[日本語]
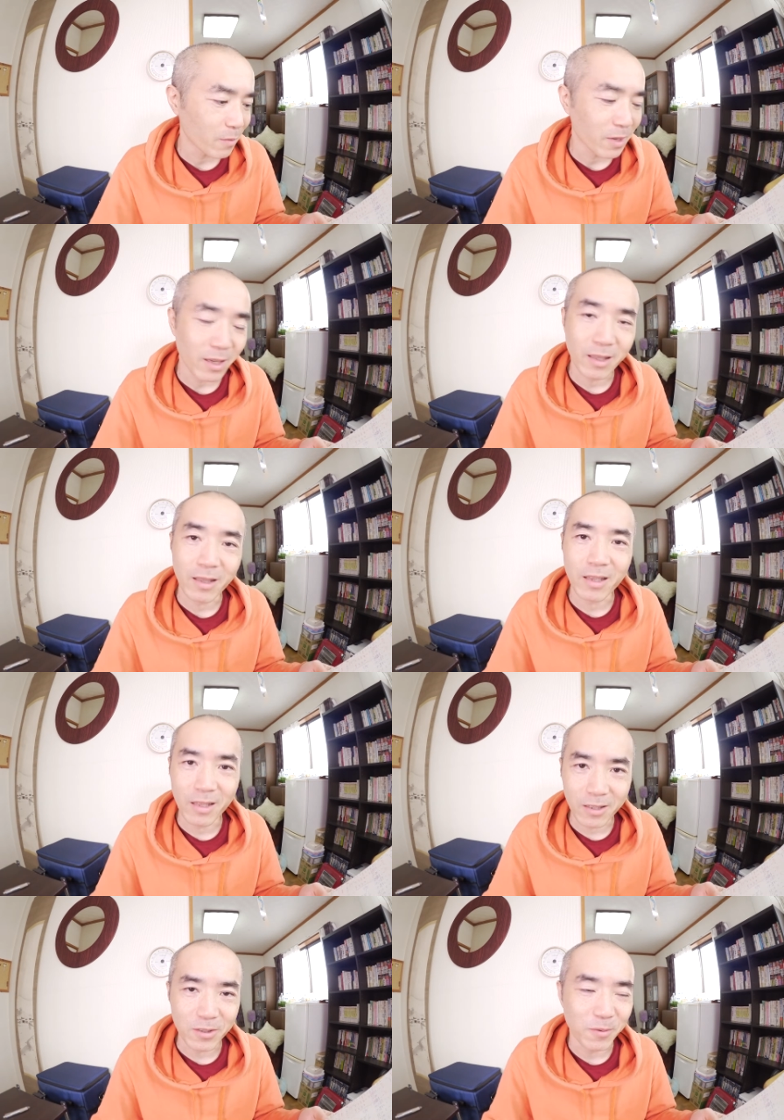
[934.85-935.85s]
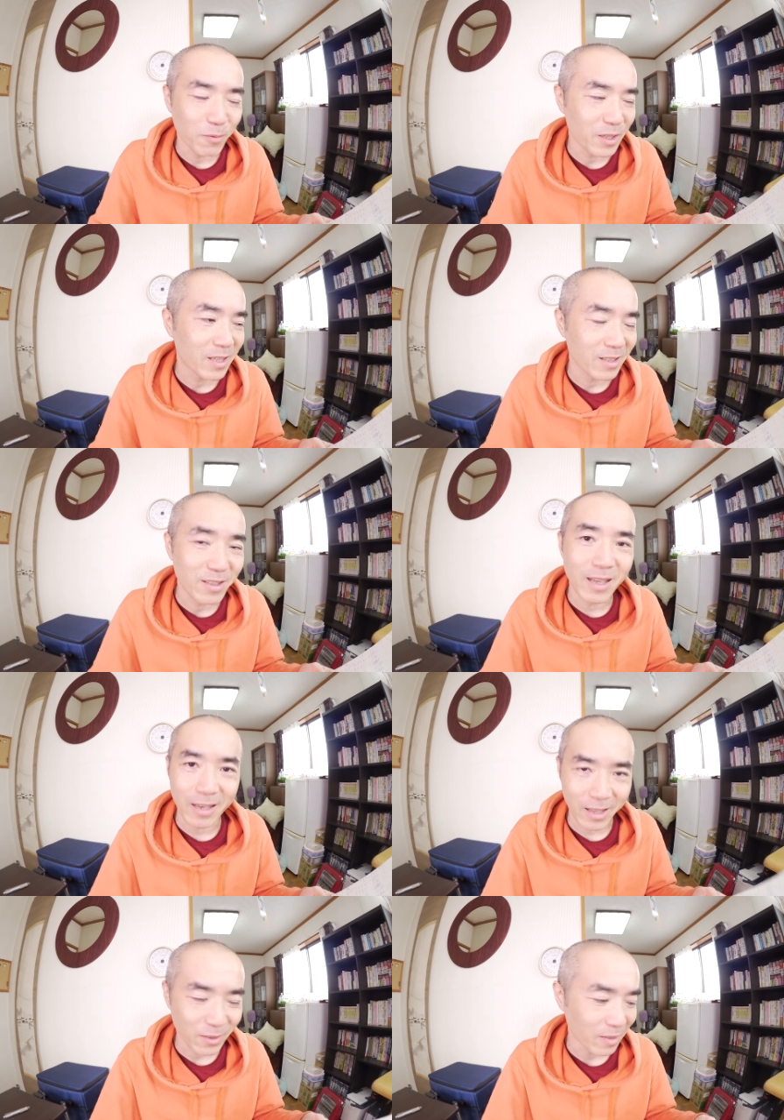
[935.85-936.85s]
て見方でいいでしょう。もう昼だ
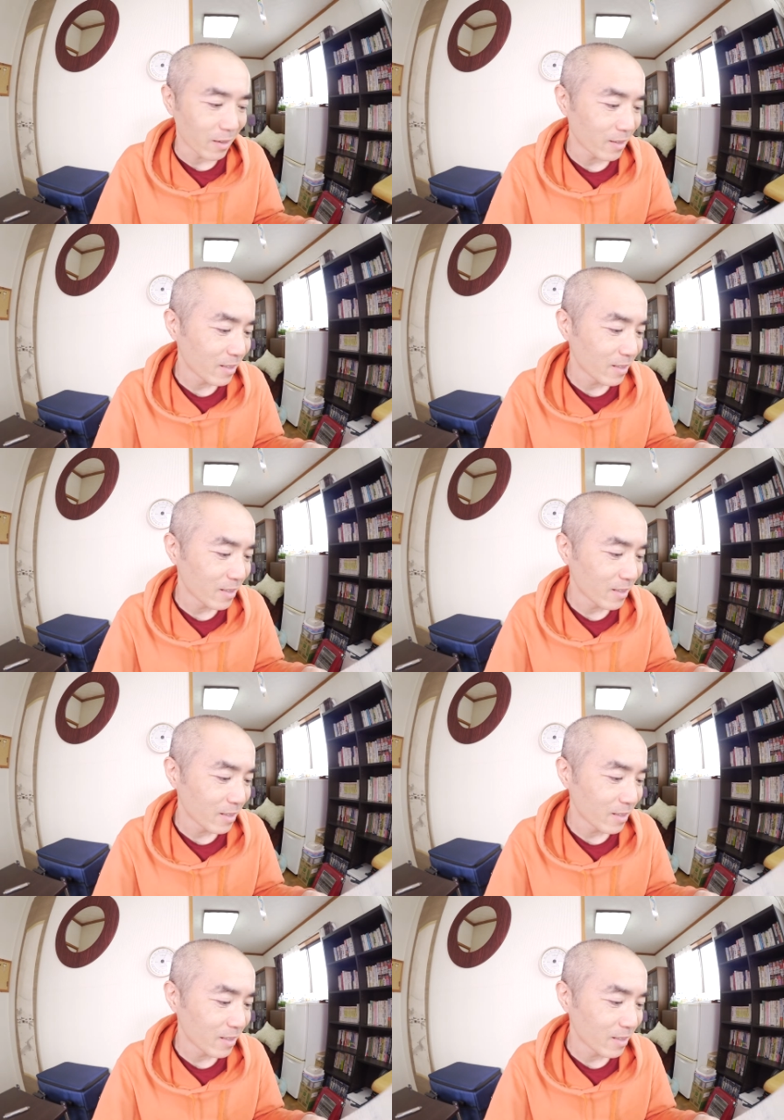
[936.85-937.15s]
けどね。